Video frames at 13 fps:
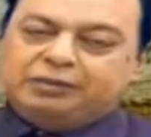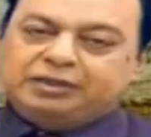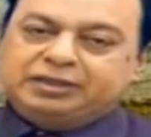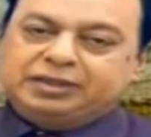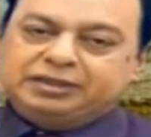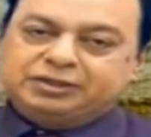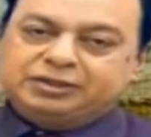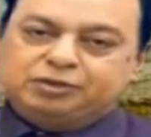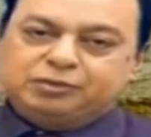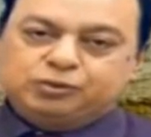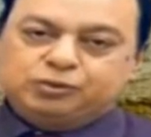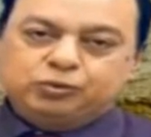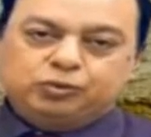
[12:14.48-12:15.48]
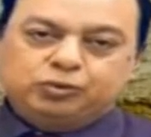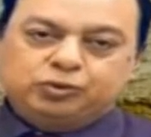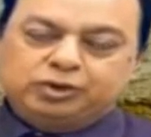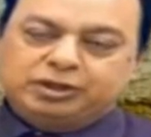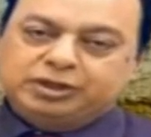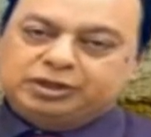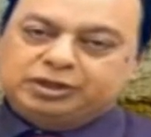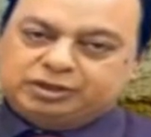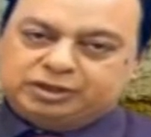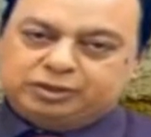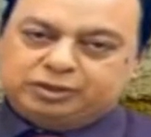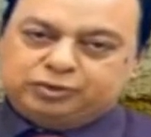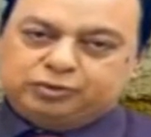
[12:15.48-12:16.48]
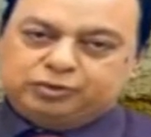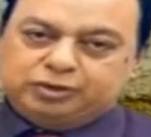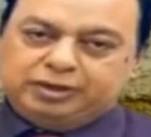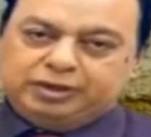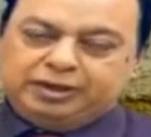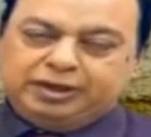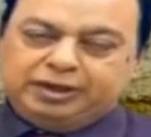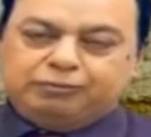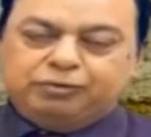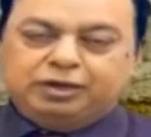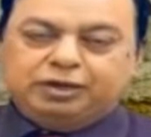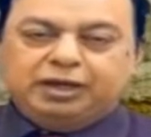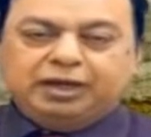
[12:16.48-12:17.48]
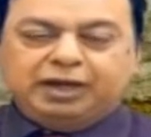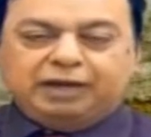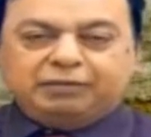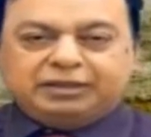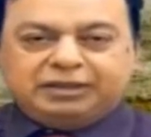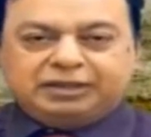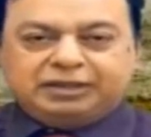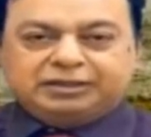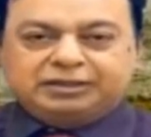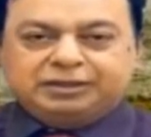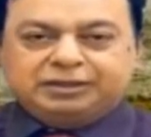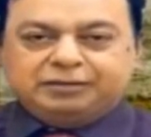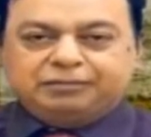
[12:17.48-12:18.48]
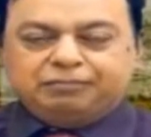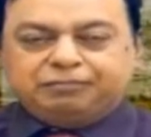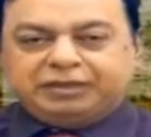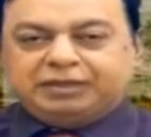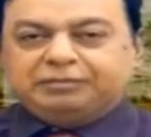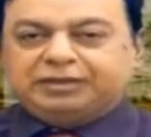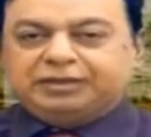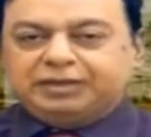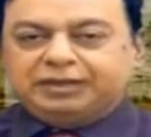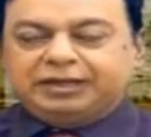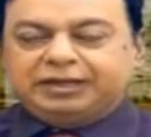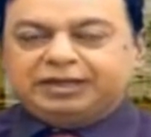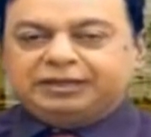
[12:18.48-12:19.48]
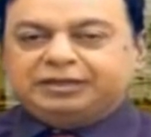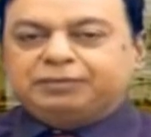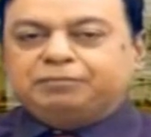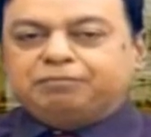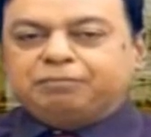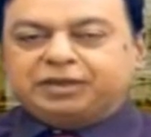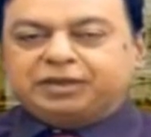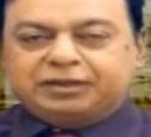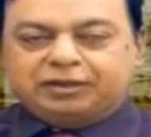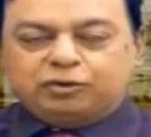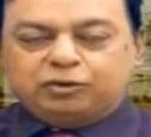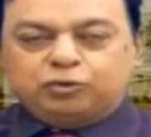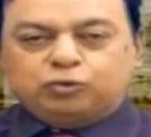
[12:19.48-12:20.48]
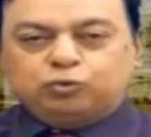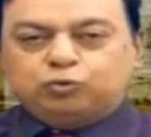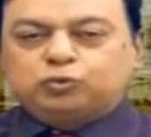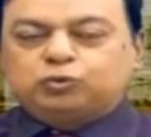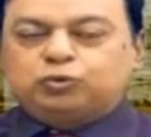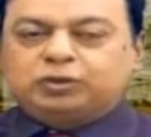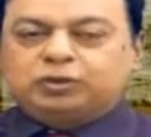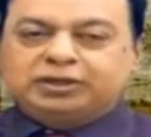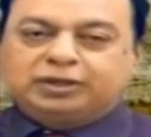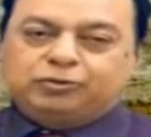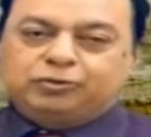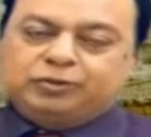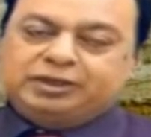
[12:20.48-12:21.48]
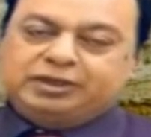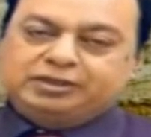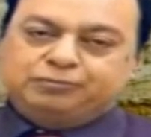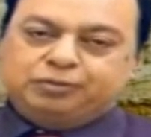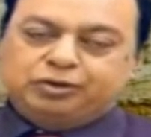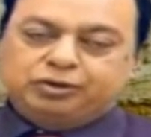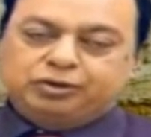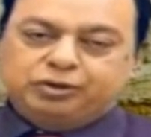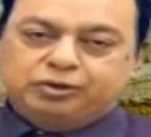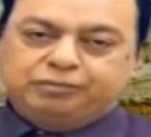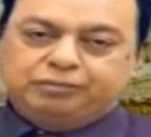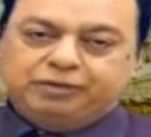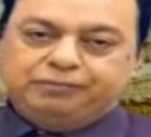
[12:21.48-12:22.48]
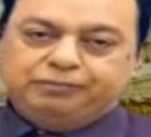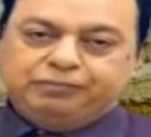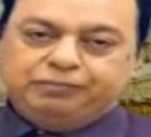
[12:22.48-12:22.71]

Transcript: আমাদের দেশটা হবে সুন্দর সার্থক এবং আমাদের দেশ পৃথিবীতে একটি মাথা উঁচু করে দাঁড়ানোর দেশে পরিণত হবে